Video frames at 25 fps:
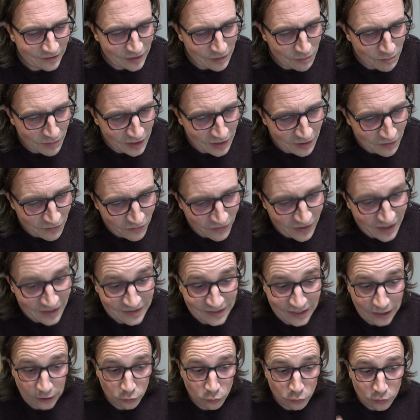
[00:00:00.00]
si
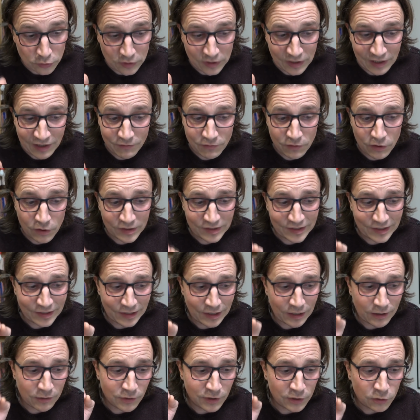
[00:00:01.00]
manifesta tutte le volte
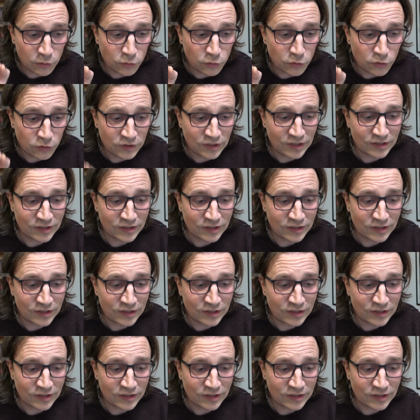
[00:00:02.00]
che qualcuno